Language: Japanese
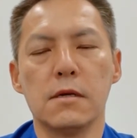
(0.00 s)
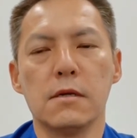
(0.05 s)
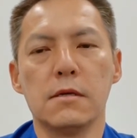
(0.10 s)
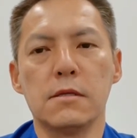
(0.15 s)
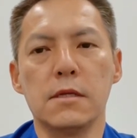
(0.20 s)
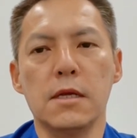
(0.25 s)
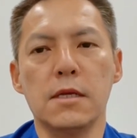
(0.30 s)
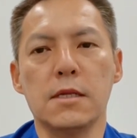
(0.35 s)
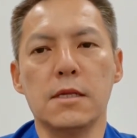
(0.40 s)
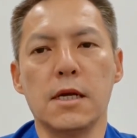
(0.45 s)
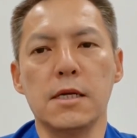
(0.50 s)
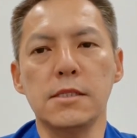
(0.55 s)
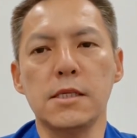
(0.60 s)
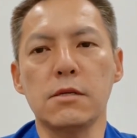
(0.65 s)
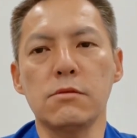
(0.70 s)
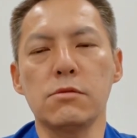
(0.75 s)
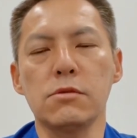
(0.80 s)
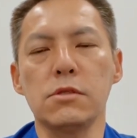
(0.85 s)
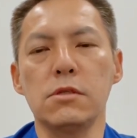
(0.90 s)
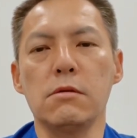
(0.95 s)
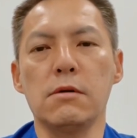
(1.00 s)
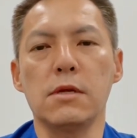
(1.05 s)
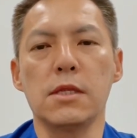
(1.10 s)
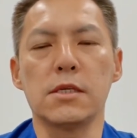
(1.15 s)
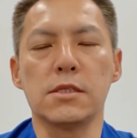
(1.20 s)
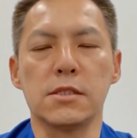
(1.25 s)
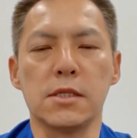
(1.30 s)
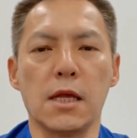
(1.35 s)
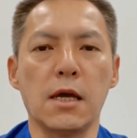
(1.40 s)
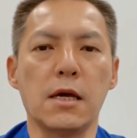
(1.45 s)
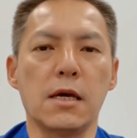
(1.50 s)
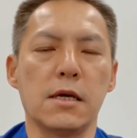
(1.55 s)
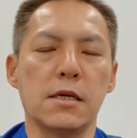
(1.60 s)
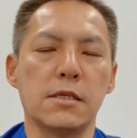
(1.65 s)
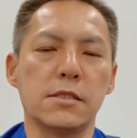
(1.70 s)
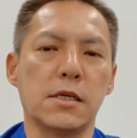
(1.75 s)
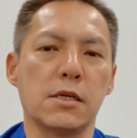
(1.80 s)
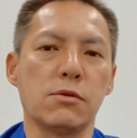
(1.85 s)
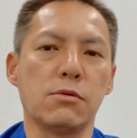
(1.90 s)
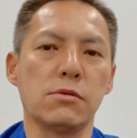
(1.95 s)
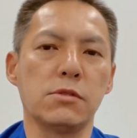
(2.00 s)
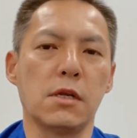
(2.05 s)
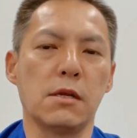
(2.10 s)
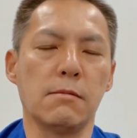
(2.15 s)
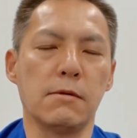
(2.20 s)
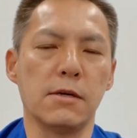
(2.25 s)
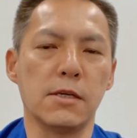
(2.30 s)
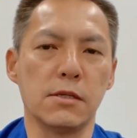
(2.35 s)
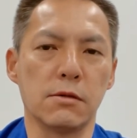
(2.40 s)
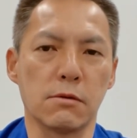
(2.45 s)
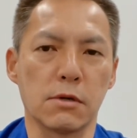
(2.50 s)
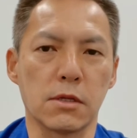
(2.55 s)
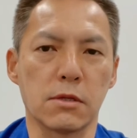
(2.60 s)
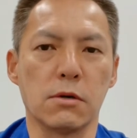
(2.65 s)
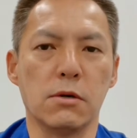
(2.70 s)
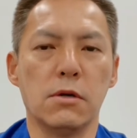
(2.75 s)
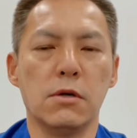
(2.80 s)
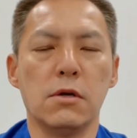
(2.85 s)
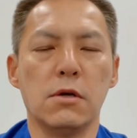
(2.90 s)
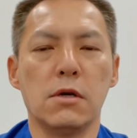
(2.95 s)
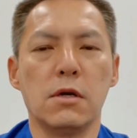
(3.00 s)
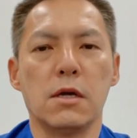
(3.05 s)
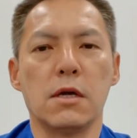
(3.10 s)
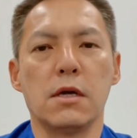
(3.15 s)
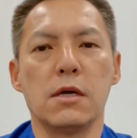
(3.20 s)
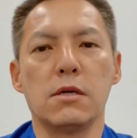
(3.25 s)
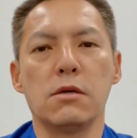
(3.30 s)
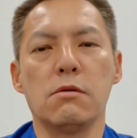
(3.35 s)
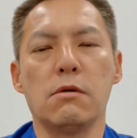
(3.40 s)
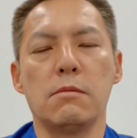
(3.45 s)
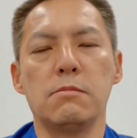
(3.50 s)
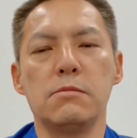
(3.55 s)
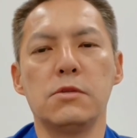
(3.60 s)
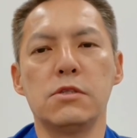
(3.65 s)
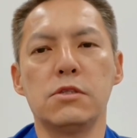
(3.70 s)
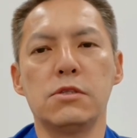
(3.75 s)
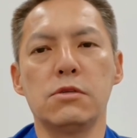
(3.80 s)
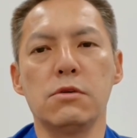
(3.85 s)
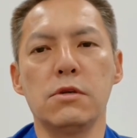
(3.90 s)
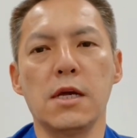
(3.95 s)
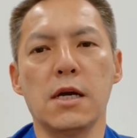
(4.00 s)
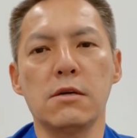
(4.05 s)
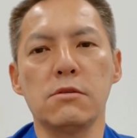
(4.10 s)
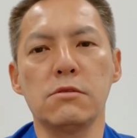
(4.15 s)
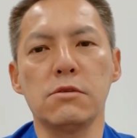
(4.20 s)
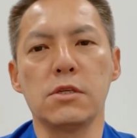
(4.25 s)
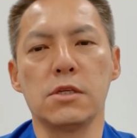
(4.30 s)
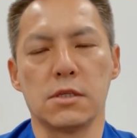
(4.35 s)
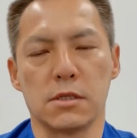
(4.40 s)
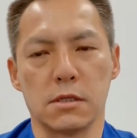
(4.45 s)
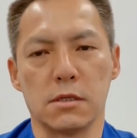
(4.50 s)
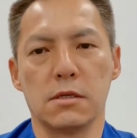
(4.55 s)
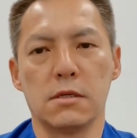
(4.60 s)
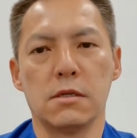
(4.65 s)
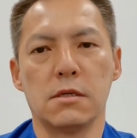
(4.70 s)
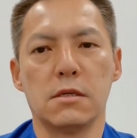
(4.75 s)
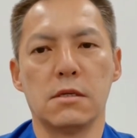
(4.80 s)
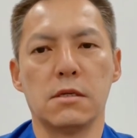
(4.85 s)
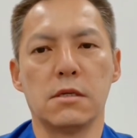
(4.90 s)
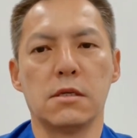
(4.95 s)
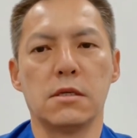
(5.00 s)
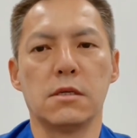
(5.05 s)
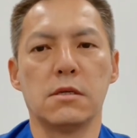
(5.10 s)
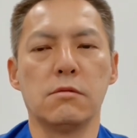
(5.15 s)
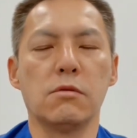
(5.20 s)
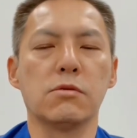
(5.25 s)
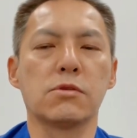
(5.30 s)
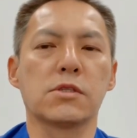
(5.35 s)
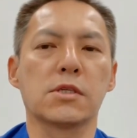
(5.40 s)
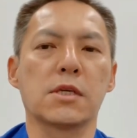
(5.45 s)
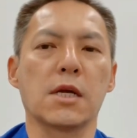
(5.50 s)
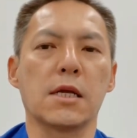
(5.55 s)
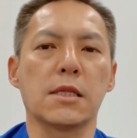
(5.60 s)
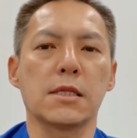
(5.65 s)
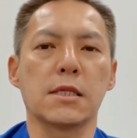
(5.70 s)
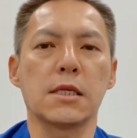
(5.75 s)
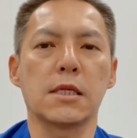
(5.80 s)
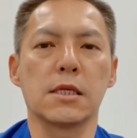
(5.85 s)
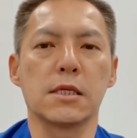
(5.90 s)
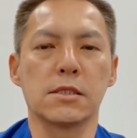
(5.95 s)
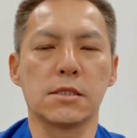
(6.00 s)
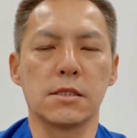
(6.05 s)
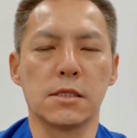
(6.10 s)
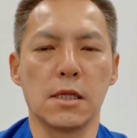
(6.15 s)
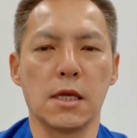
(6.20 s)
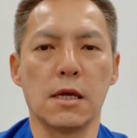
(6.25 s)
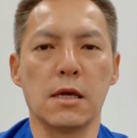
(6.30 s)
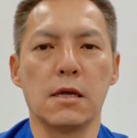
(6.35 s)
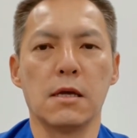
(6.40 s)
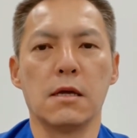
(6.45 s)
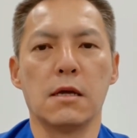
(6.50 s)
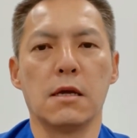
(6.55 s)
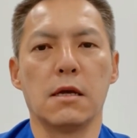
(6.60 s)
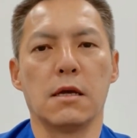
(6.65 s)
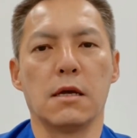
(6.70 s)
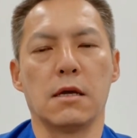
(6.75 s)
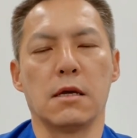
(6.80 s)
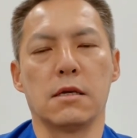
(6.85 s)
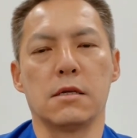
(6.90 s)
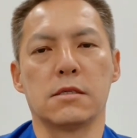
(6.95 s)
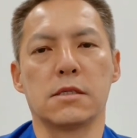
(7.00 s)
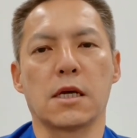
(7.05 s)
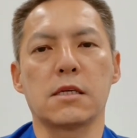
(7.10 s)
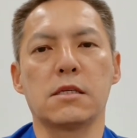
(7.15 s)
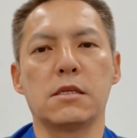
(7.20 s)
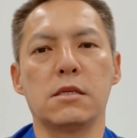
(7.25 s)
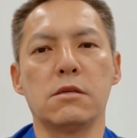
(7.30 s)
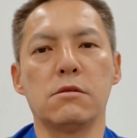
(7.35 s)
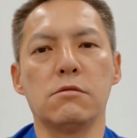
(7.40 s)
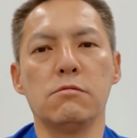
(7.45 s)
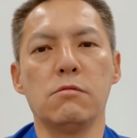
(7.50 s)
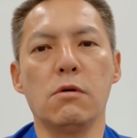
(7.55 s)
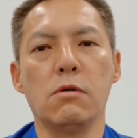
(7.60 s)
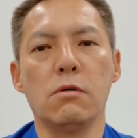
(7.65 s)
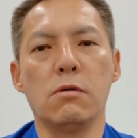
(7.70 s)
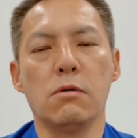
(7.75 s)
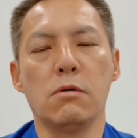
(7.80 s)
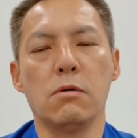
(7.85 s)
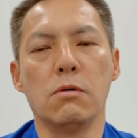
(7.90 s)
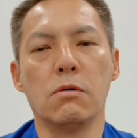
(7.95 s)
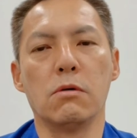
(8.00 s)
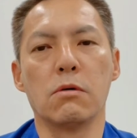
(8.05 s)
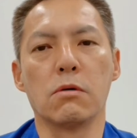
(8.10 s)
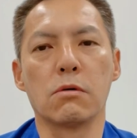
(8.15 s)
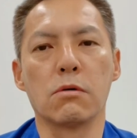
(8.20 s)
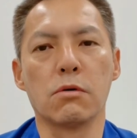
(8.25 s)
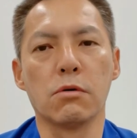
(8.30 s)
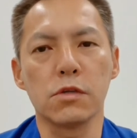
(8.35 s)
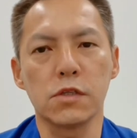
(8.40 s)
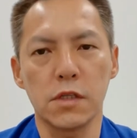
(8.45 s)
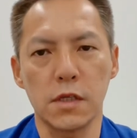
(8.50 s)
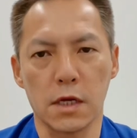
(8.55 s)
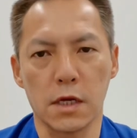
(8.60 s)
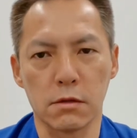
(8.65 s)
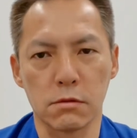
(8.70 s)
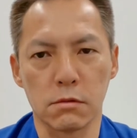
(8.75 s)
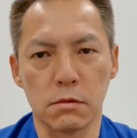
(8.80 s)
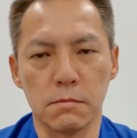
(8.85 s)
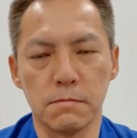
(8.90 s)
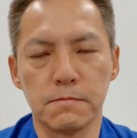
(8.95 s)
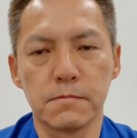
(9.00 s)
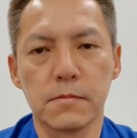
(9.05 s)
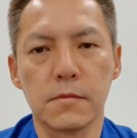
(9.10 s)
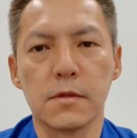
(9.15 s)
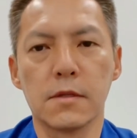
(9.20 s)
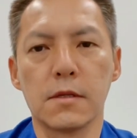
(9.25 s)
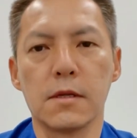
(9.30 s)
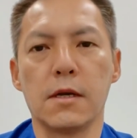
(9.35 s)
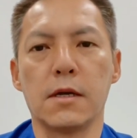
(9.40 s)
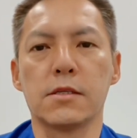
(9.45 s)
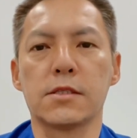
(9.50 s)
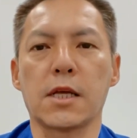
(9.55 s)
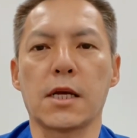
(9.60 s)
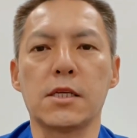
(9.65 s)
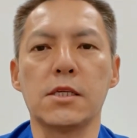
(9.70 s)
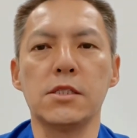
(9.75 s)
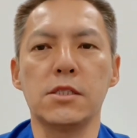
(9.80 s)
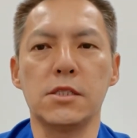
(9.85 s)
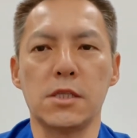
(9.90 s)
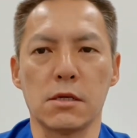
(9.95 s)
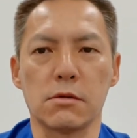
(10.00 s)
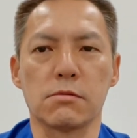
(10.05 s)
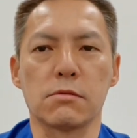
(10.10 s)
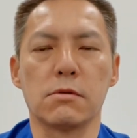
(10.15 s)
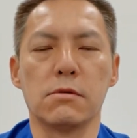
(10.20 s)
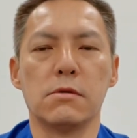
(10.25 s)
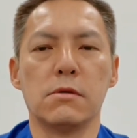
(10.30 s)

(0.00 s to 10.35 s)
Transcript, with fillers: で、対策としてはですね、えー、じゃあどうすればいいのかと、えー、要は水処理薬品、えー、を使ってですね、えー、雑菌を殺してやると、えー、殺菌していくと、